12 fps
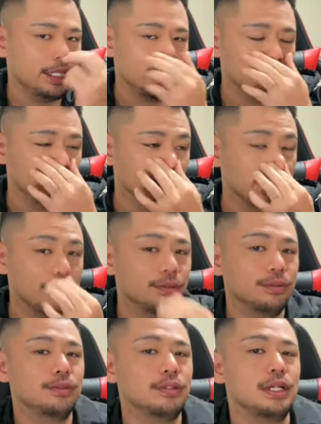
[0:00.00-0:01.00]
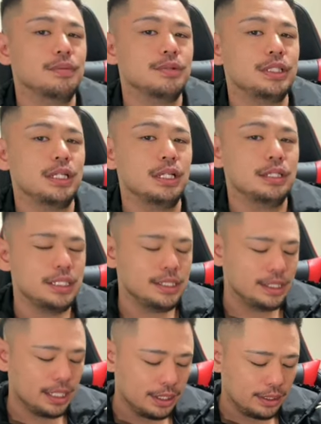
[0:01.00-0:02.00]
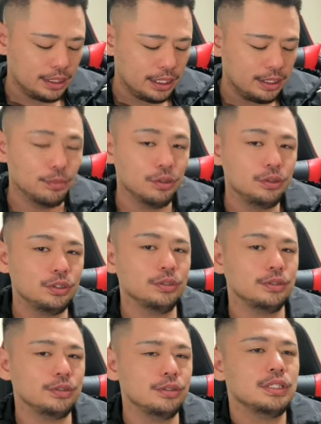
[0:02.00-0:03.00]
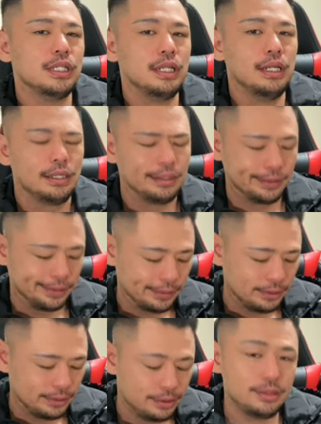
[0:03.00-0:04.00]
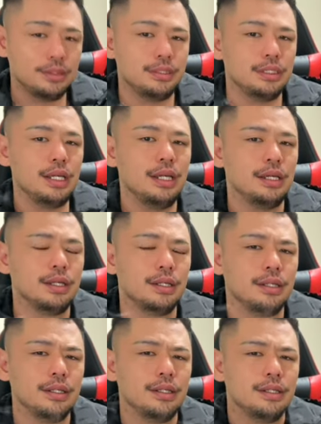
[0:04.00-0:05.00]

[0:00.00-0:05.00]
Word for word: に誰かと女の子とコラボしたらにせんにんもうちょっと来るんじゃない？普通にね。